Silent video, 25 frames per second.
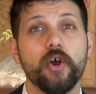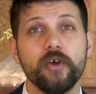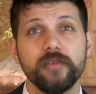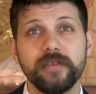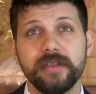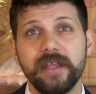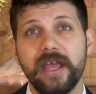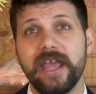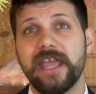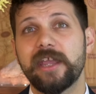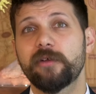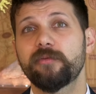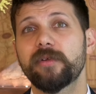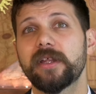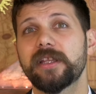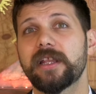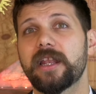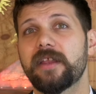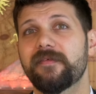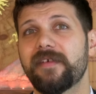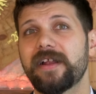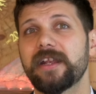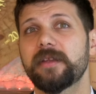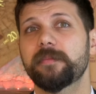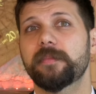Non è una
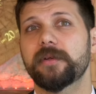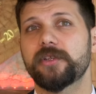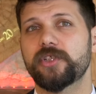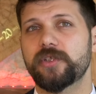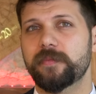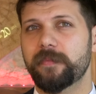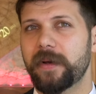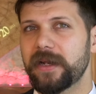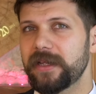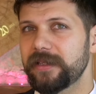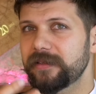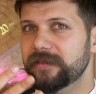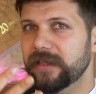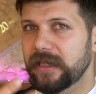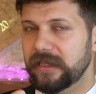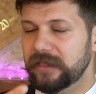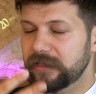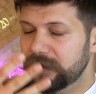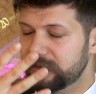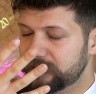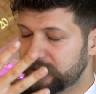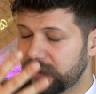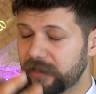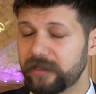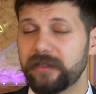delle valli principali
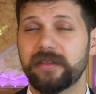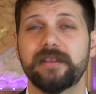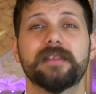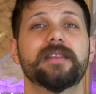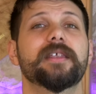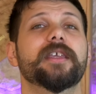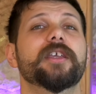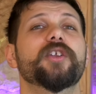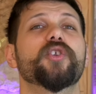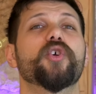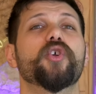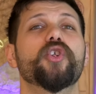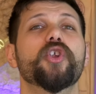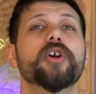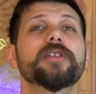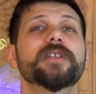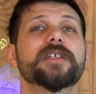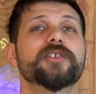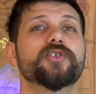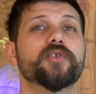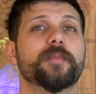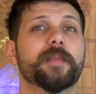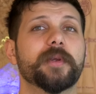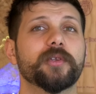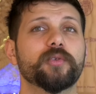del Trentino,
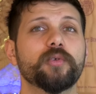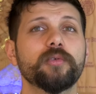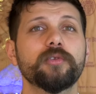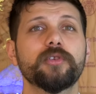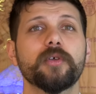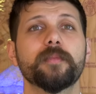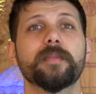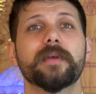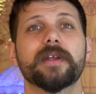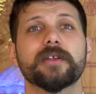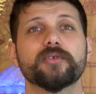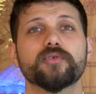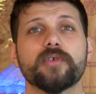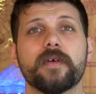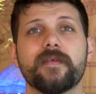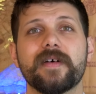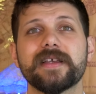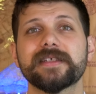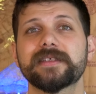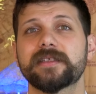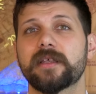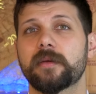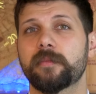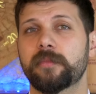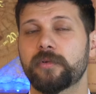nota soprattutto per la sua
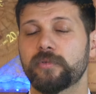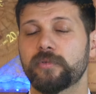vasta